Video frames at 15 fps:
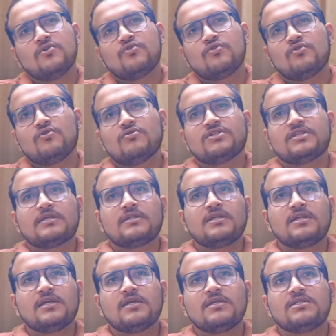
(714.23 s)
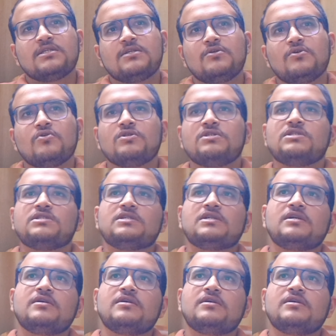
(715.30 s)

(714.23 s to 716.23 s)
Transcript: তো সেদিনকে ছিল হচ্ছে